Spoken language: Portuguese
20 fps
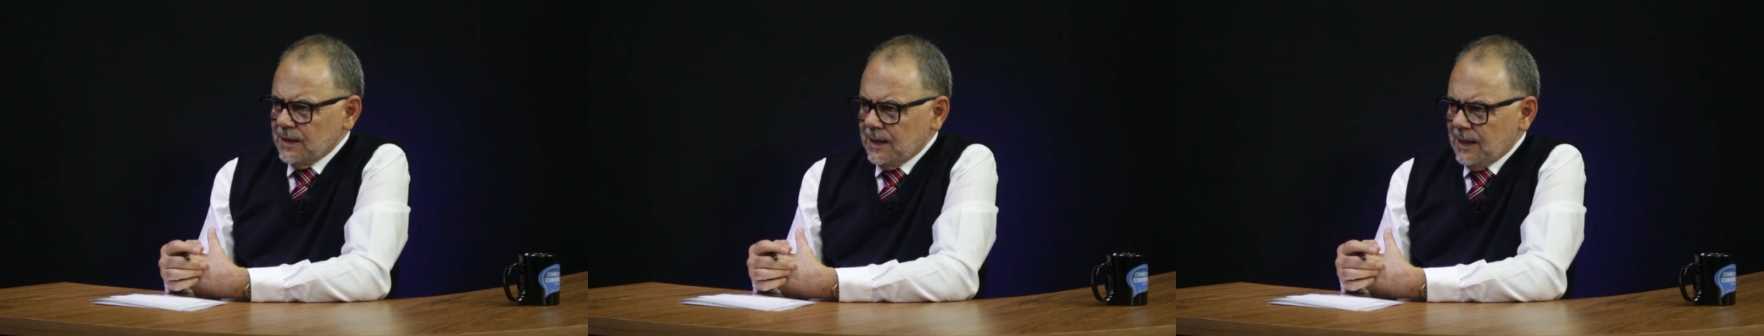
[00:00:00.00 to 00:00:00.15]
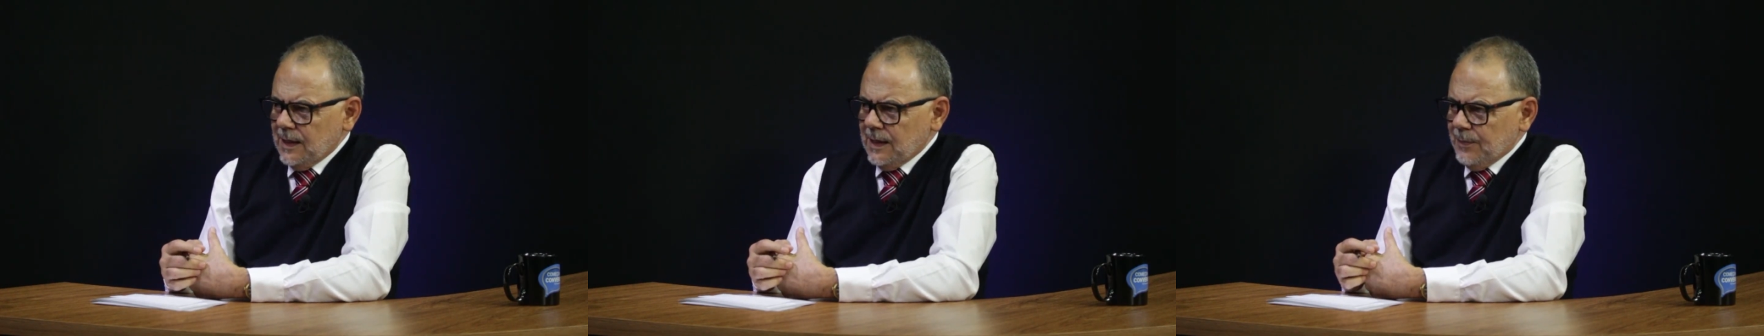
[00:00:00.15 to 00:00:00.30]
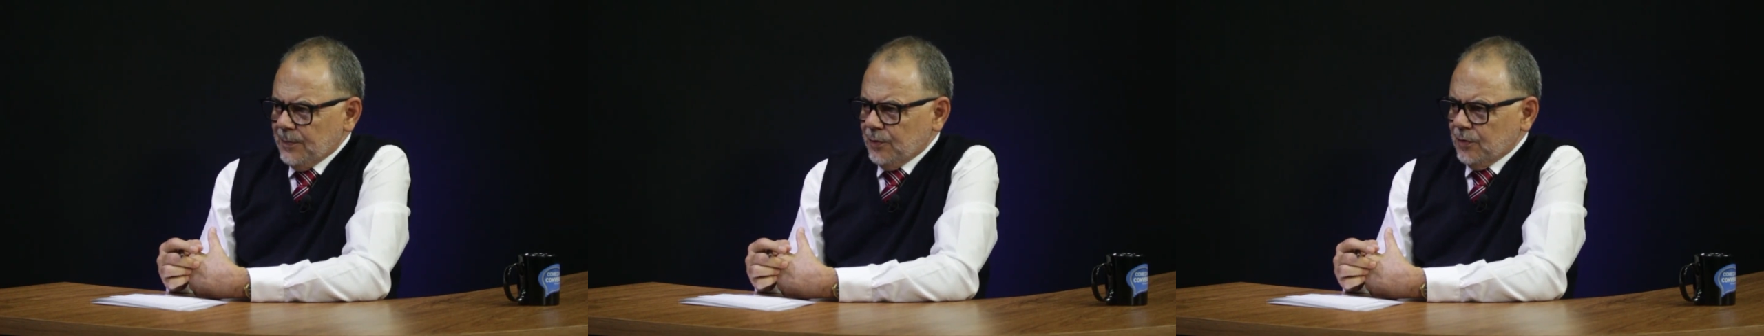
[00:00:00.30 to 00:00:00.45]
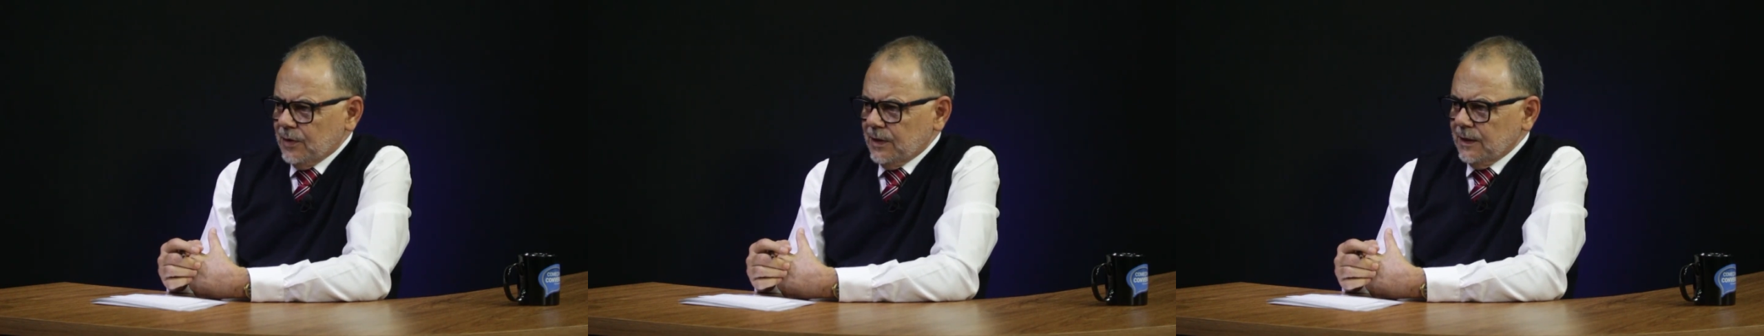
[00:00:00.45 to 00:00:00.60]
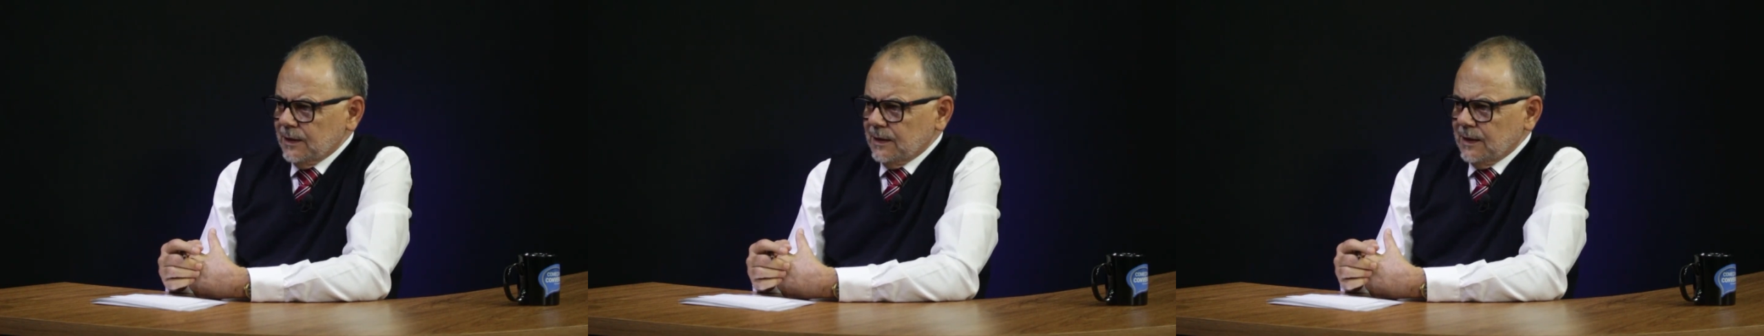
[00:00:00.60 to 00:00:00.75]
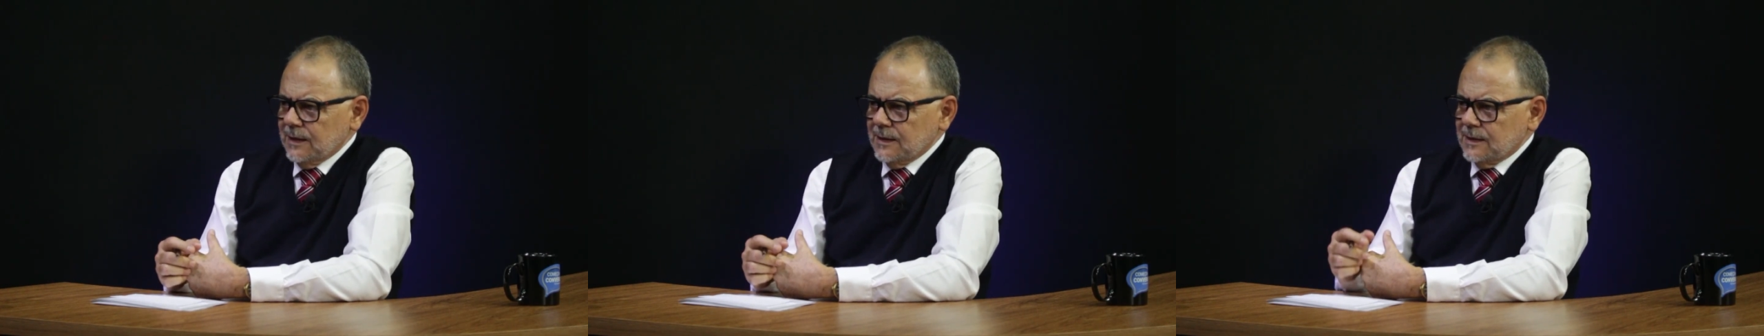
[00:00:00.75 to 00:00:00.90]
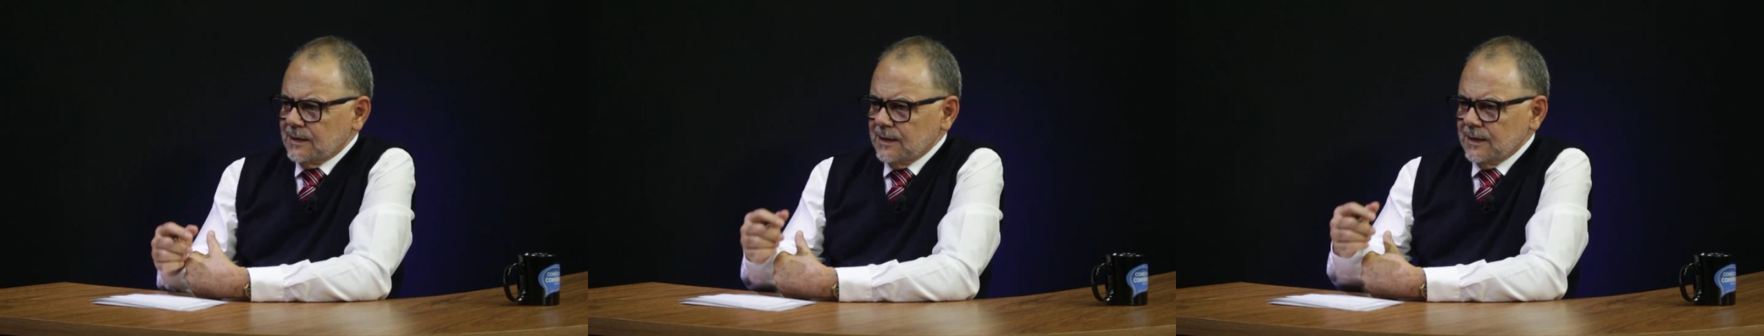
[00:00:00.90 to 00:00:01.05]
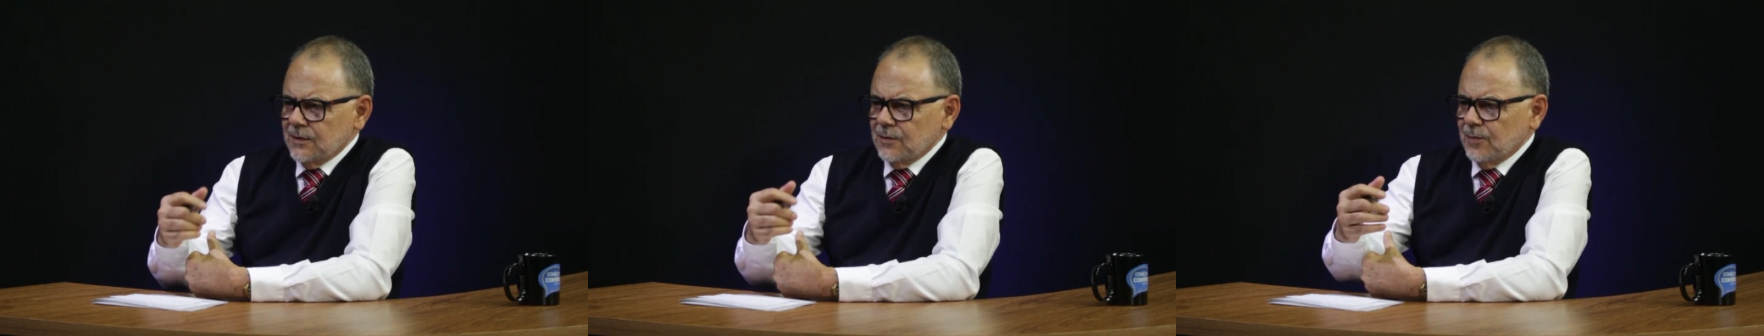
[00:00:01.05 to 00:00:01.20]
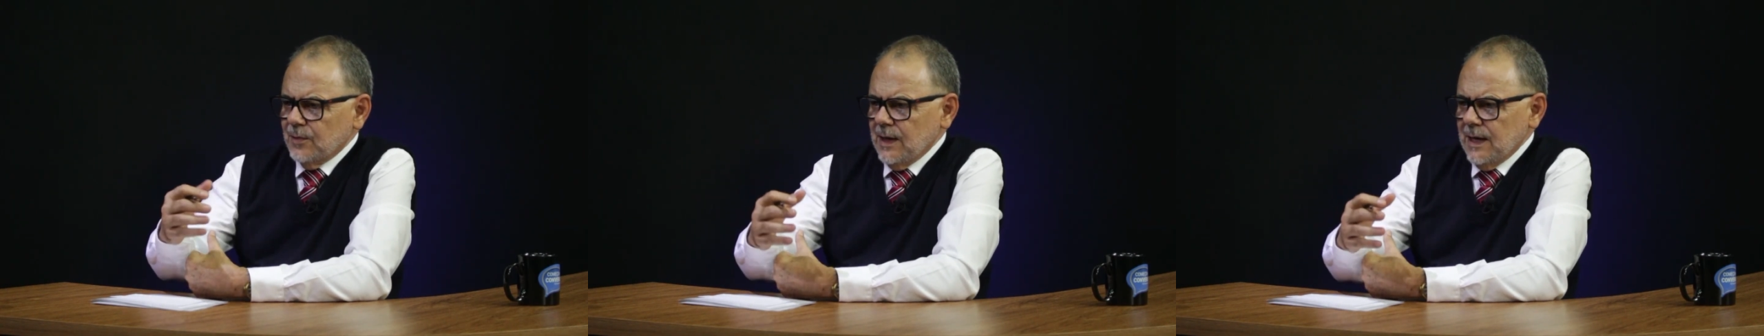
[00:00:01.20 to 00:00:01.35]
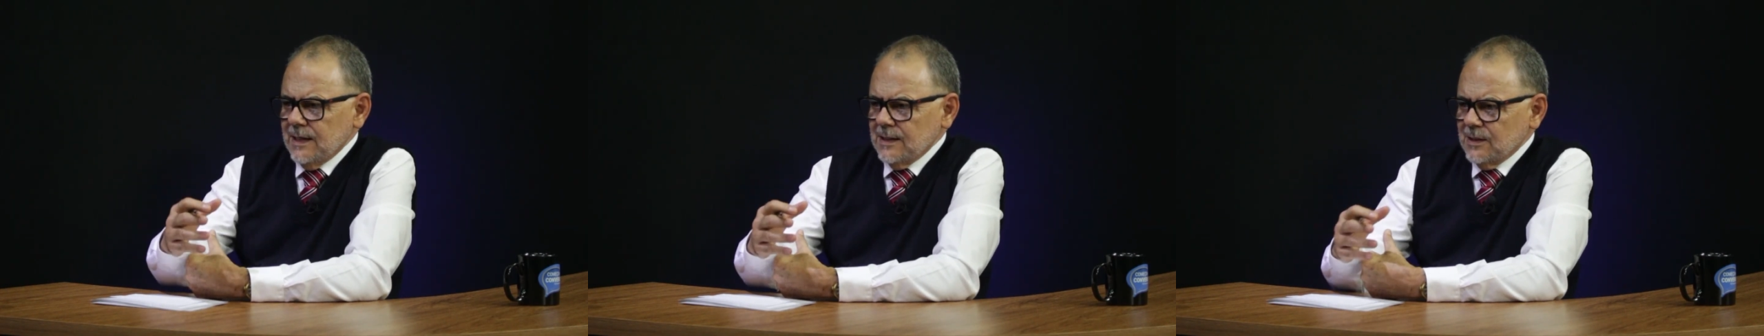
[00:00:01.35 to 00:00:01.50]
Ah, porque tem que ser no
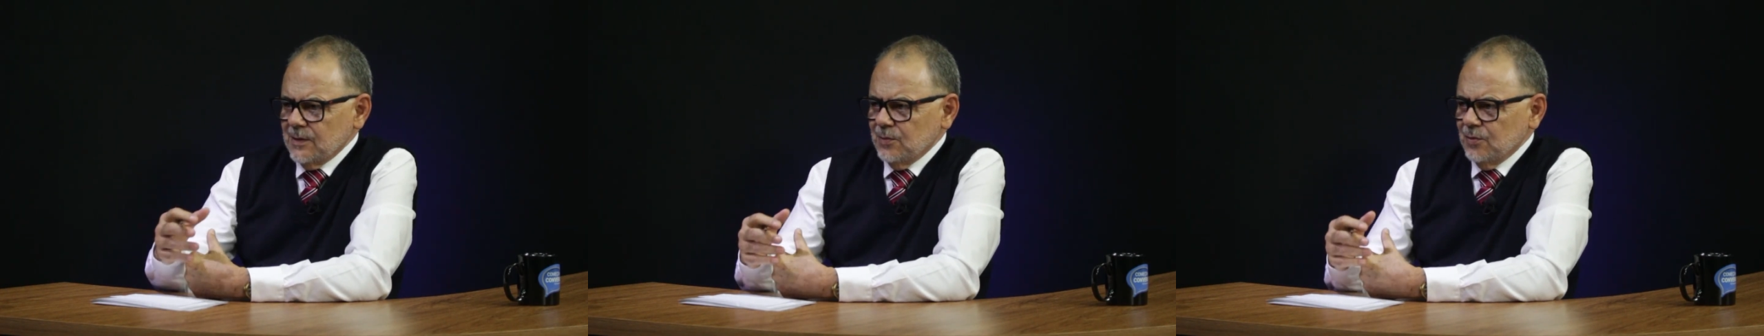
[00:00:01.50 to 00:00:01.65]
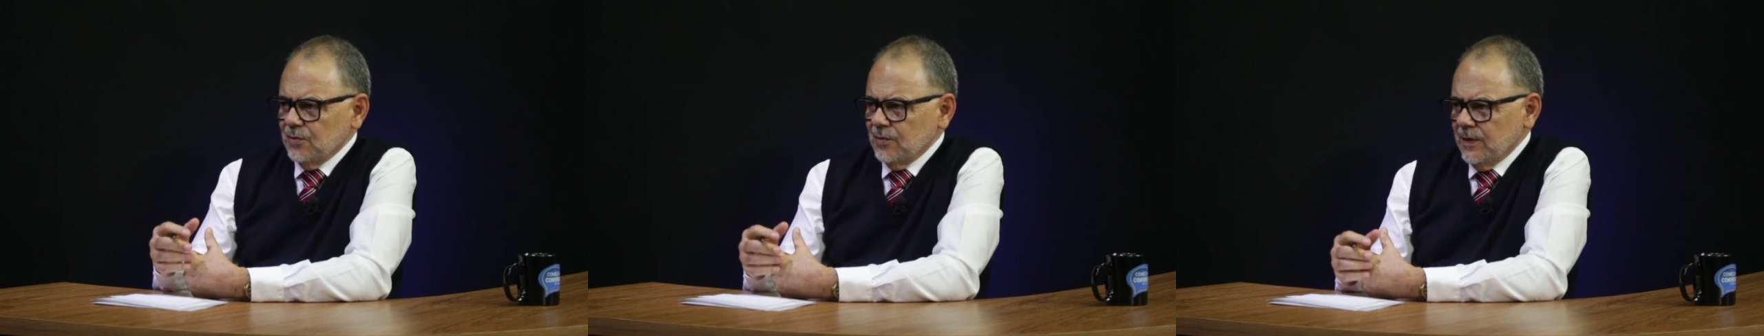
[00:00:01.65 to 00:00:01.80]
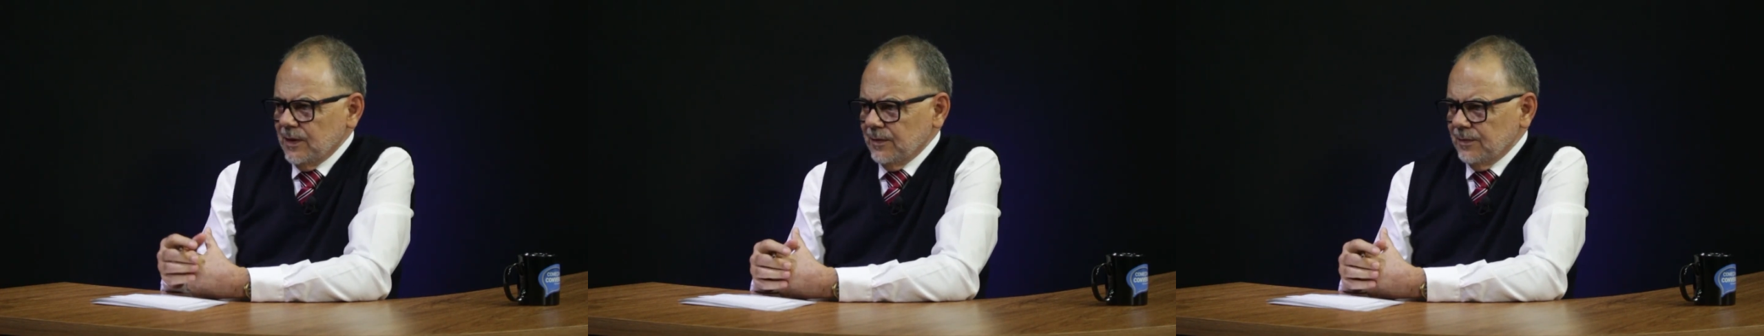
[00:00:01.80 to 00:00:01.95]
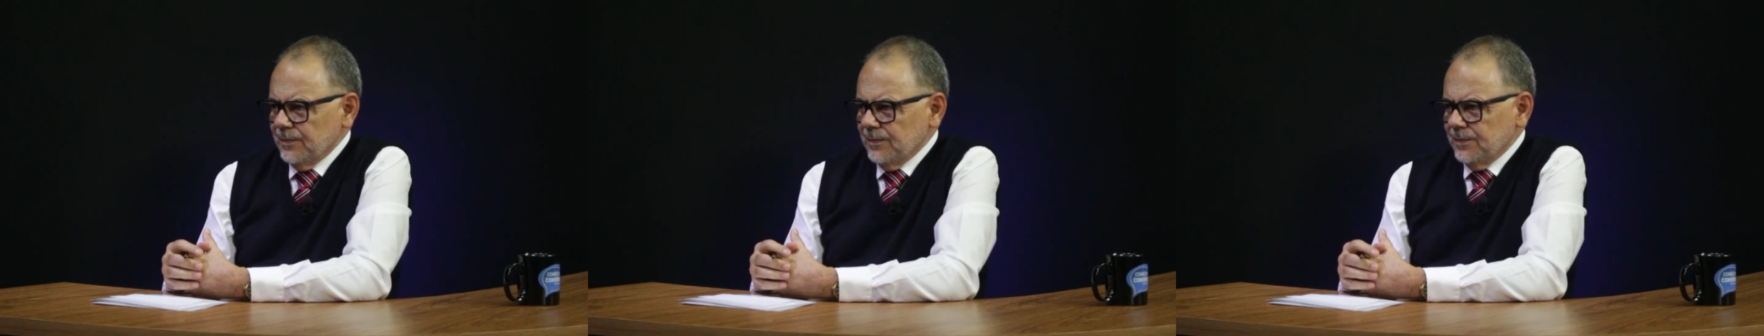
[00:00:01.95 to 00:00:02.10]
máximo,